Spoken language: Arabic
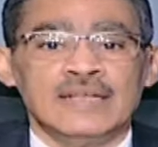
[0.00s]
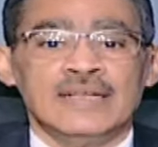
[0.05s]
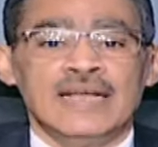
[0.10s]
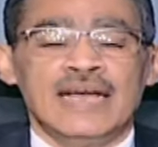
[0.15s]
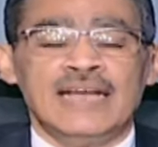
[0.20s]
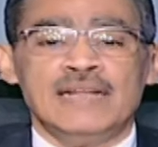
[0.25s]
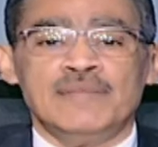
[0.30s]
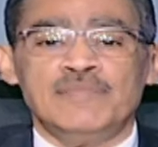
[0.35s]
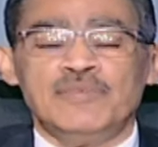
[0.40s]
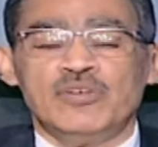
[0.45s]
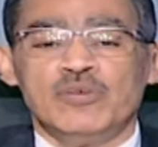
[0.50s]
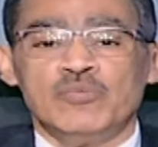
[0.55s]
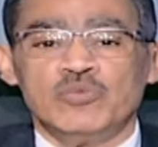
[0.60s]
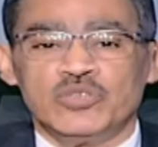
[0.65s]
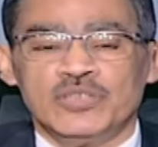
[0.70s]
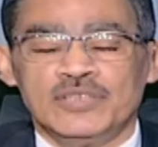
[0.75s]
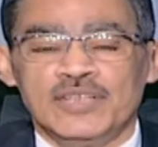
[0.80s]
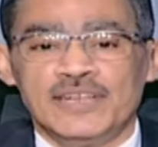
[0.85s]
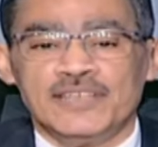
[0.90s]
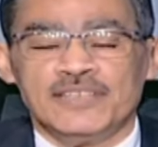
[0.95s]
اهلا بكم
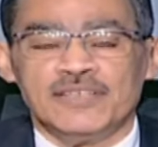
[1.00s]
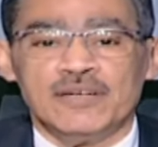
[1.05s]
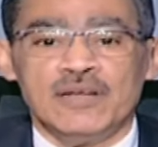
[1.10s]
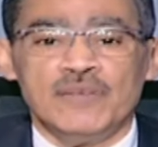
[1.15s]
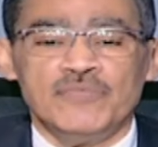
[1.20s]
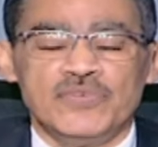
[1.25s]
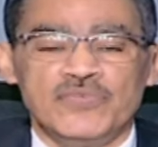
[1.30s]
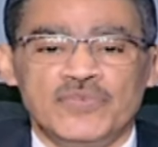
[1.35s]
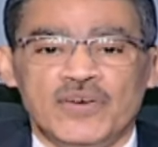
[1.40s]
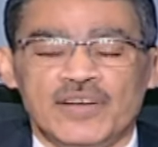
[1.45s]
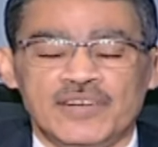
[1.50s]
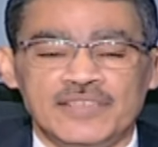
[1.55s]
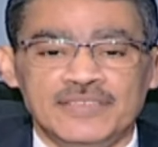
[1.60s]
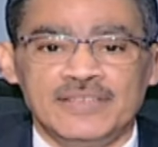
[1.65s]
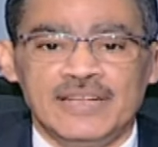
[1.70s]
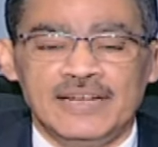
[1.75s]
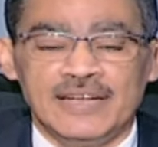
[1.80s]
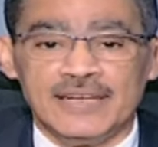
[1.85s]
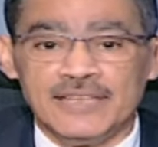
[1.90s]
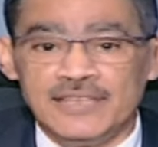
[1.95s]
مشاهدينا الكرام في
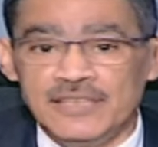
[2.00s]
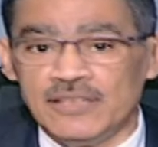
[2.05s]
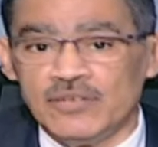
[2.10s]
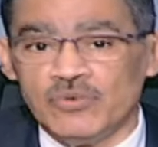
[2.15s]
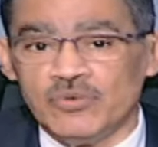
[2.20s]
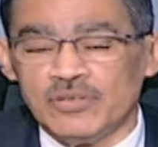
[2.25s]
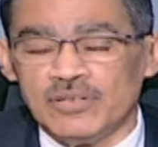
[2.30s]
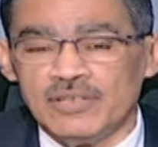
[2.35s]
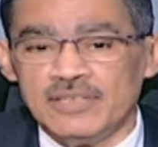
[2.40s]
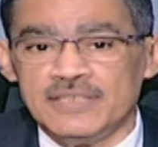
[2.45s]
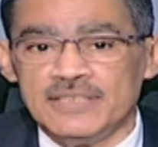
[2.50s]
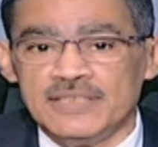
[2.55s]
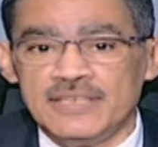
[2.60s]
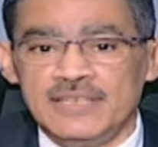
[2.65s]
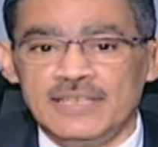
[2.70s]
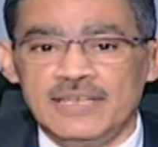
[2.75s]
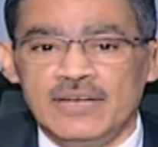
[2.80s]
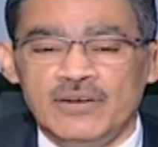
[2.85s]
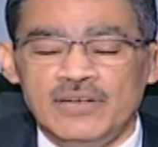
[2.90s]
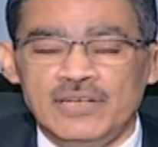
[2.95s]
فقرتنا الاخيره
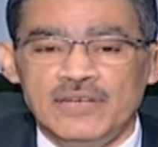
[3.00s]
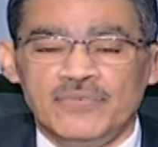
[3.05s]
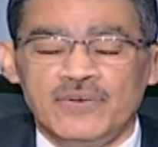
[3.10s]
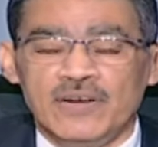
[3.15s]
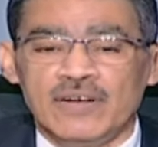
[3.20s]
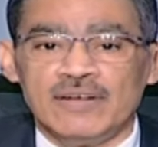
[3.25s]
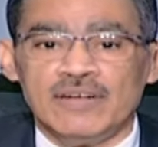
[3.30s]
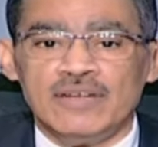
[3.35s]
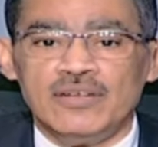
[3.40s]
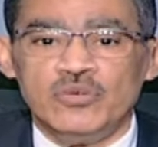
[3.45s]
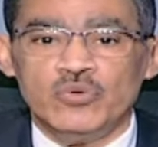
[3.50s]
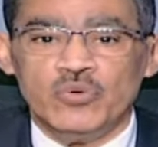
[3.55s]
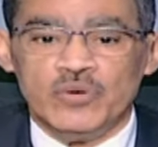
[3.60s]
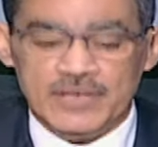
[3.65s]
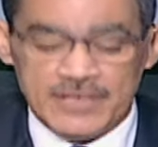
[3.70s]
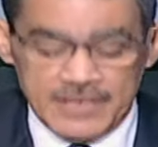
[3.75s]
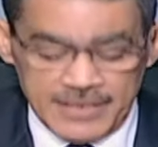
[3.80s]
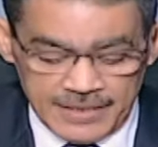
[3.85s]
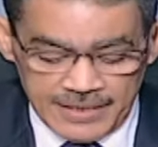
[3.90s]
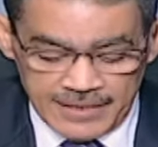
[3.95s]
والرئيسيه وهي فقره
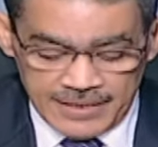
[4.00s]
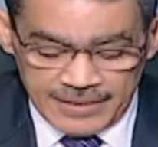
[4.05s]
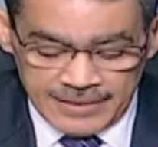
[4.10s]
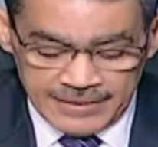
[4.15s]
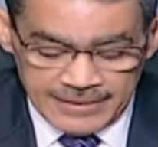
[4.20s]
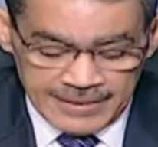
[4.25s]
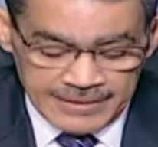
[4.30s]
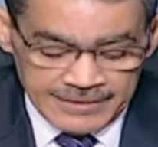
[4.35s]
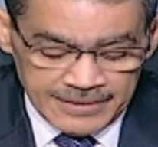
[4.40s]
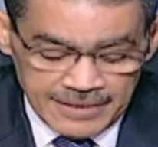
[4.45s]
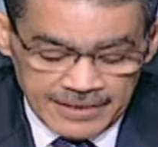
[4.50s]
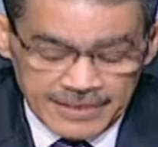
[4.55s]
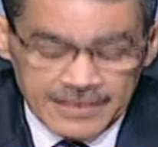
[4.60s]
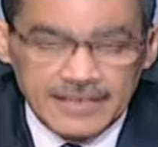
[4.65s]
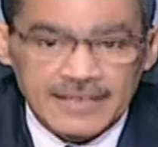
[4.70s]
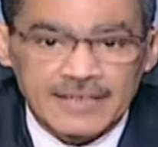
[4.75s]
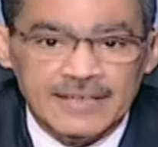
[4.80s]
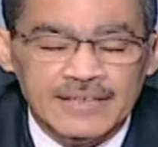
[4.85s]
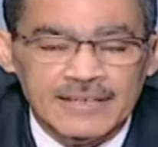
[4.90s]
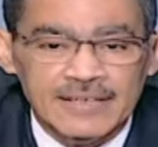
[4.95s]
حواريه يعني
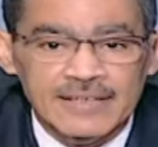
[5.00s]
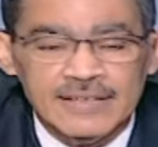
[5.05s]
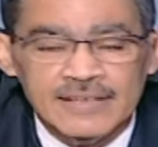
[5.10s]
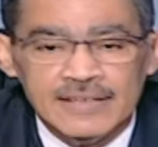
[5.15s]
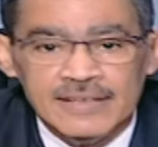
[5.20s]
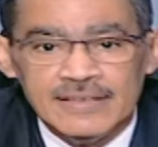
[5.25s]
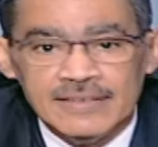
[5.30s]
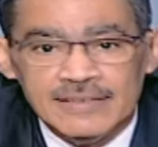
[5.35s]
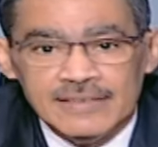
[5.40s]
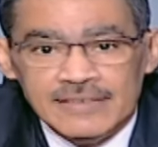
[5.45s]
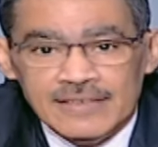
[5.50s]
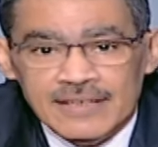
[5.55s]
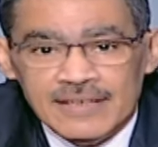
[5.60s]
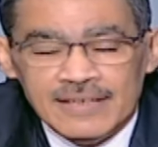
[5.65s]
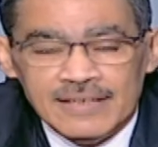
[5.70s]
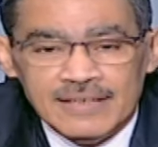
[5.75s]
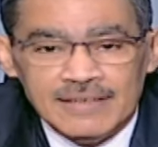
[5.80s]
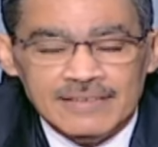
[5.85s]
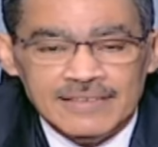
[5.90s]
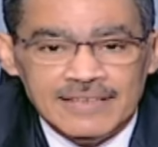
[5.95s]
الحقيقه آه،
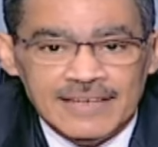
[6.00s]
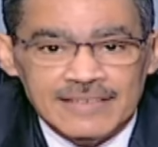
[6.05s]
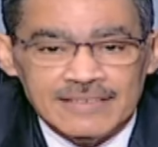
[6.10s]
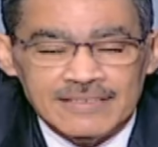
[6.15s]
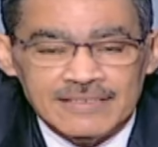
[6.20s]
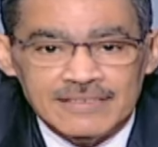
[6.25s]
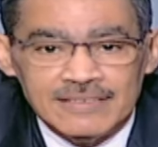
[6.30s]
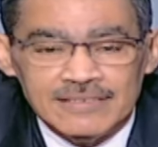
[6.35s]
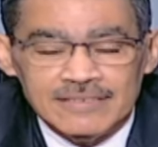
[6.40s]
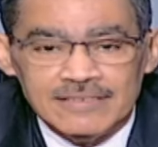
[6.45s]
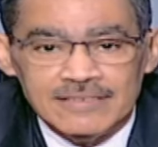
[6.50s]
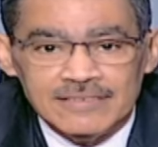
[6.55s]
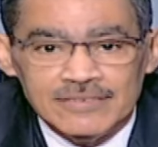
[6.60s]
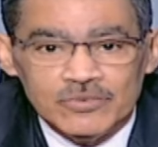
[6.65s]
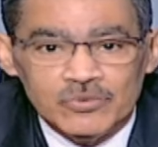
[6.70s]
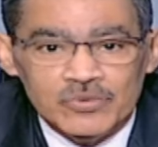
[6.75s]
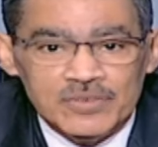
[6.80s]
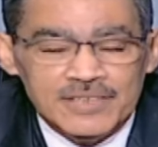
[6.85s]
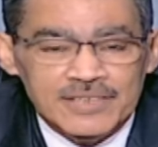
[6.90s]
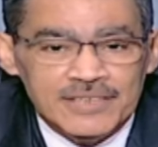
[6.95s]
لها يعني
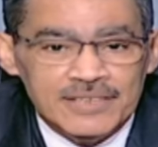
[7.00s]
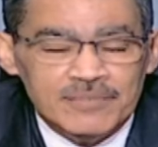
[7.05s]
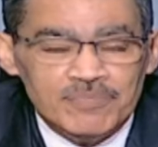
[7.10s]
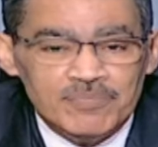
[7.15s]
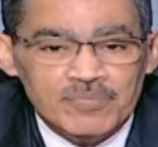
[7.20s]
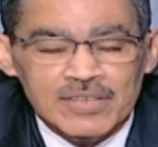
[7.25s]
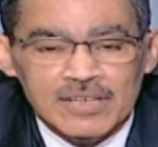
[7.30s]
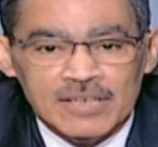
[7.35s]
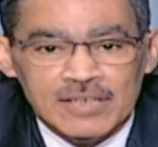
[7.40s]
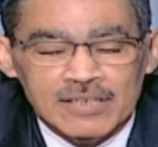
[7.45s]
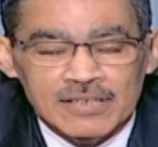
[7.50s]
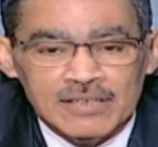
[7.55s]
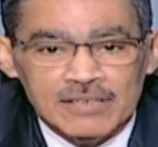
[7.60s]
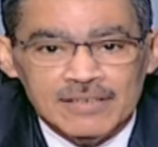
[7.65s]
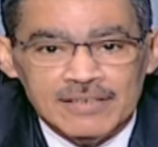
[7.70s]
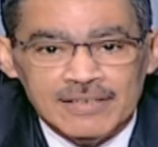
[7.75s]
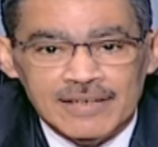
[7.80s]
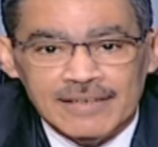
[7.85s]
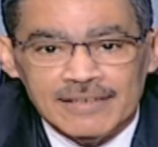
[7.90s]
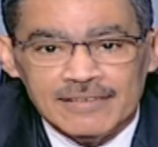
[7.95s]
نقول ايه
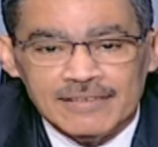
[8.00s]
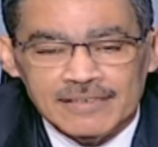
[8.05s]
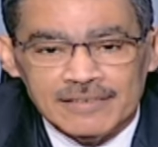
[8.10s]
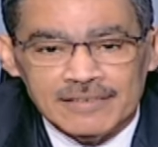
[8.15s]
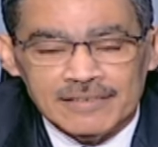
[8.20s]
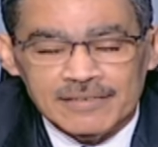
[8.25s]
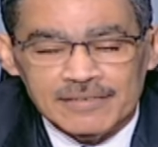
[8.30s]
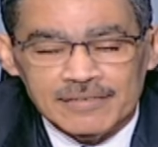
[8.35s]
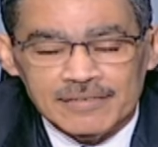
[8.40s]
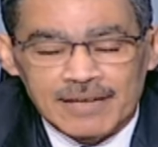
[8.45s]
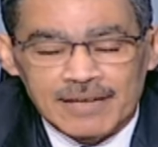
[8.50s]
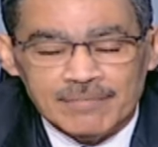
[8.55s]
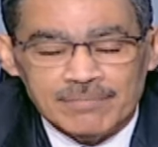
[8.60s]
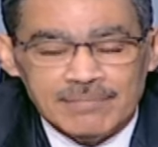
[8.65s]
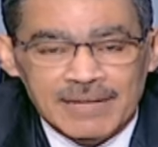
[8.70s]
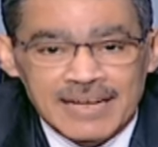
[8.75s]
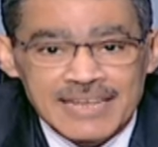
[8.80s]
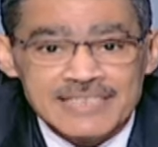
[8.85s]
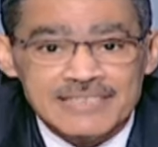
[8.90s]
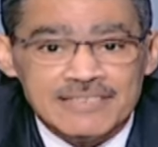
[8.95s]
آه، يعني
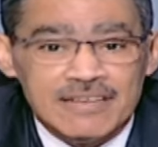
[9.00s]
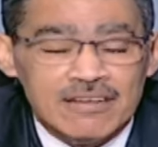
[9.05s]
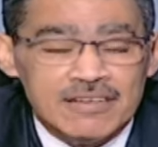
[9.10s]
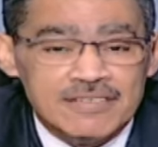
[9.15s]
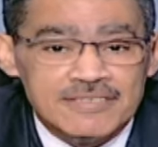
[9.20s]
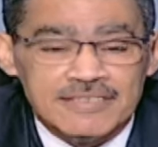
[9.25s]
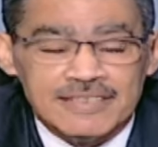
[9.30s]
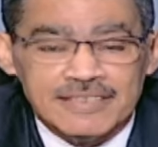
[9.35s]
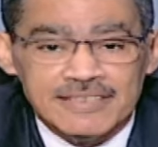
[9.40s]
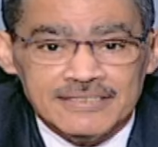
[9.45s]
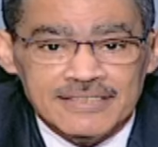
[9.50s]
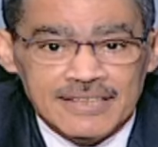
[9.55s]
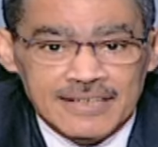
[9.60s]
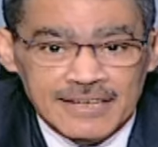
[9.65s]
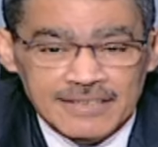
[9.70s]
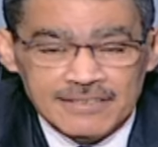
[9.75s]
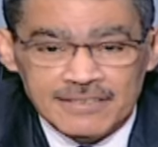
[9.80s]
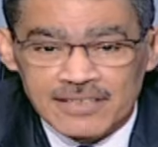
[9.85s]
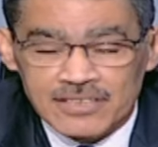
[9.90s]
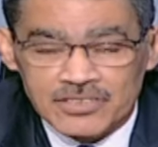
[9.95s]
معزه خاصه جدا
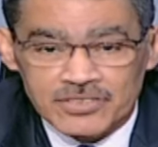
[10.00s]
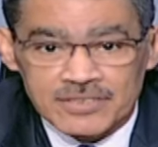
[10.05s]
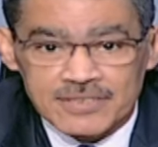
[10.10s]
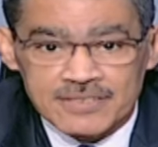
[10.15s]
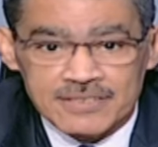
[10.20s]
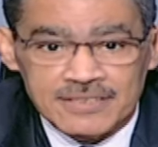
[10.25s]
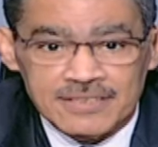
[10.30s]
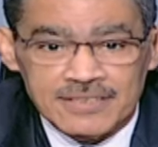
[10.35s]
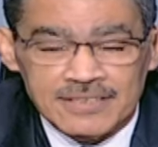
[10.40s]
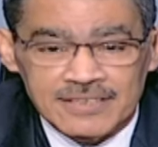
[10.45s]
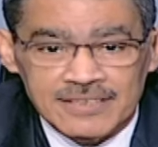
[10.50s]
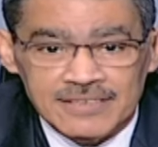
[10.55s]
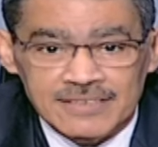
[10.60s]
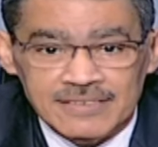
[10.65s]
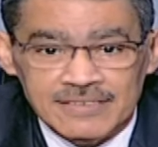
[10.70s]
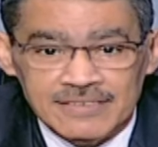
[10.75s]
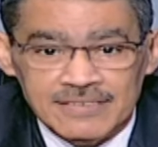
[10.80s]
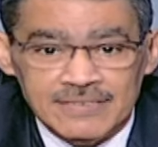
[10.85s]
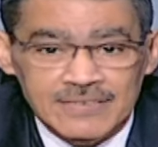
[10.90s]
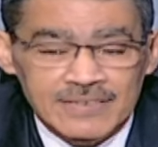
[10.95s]
عندنا شخصيا
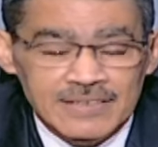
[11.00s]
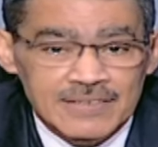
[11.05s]
آه،